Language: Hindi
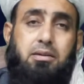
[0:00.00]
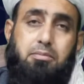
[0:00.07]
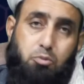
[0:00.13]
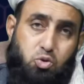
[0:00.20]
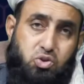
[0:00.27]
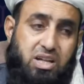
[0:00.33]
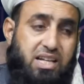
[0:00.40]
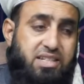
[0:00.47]

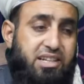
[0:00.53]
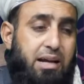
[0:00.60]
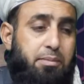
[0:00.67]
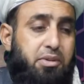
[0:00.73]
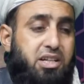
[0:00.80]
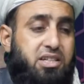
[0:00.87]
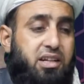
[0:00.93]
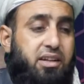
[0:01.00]
मूसा
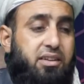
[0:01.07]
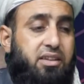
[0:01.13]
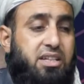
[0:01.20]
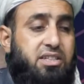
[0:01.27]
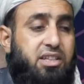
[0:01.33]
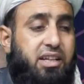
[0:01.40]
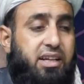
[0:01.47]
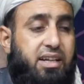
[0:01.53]
की शरीत
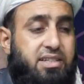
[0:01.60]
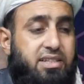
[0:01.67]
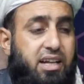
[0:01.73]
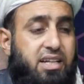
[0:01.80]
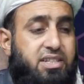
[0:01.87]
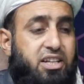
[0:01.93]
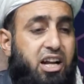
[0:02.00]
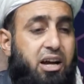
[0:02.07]
तीसरी ईसा
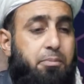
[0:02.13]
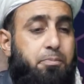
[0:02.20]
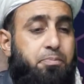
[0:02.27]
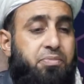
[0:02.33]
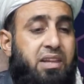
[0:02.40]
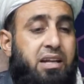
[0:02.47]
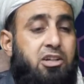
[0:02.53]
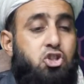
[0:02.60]

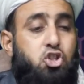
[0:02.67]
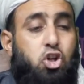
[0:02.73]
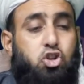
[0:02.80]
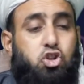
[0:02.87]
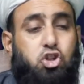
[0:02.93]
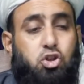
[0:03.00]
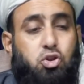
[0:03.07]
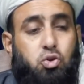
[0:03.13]

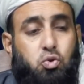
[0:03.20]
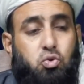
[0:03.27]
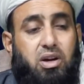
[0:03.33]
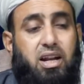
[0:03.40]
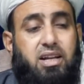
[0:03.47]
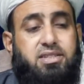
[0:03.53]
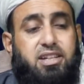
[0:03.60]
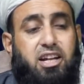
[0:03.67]
चौथी नू
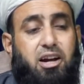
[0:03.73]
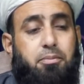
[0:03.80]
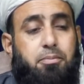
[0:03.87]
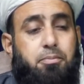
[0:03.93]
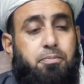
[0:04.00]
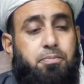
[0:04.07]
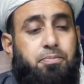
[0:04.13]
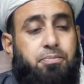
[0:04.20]
सलाम
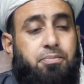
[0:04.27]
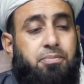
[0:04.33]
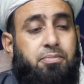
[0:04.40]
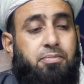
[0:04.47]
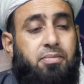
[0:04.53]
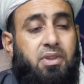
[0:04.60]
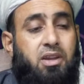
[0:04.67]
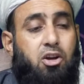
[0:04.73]

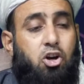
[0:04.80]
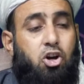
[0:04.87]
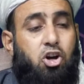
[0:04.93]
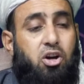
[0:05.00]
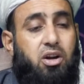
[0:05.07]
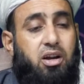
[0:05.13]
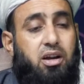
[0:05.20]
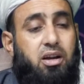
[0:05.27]

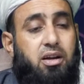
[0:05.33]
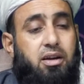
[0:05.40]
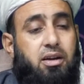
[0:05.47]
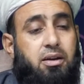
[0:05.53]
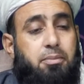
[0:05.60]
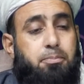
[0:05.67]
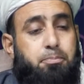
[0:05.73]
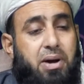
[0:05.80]
और
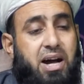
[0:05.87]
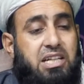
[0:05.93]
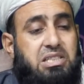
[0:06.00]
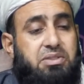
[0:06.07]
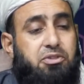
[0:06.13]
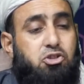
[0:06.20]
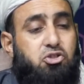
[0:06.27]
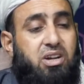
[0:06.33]

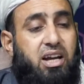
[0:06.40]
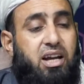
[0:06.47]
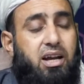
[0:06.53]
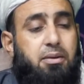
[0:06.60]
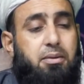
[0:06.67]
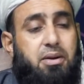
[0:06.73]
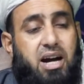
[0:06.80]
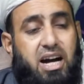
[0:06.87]
पाँचवीं जो है
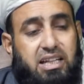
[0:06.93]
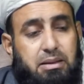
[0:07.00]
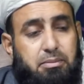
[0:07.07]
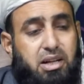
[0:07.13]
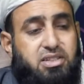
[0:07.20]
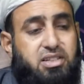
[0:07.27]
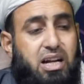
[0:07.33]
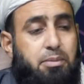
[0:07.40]

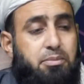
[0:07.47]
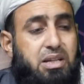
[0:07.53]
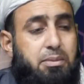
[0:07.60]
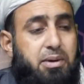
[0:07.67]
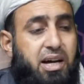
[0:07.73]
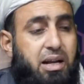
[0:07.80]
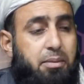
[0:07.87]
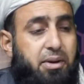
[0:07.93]
आदम सलाम के
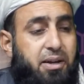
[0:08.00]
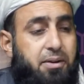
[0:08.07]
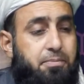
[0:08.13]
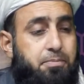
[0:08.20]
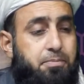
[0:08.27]
बारे में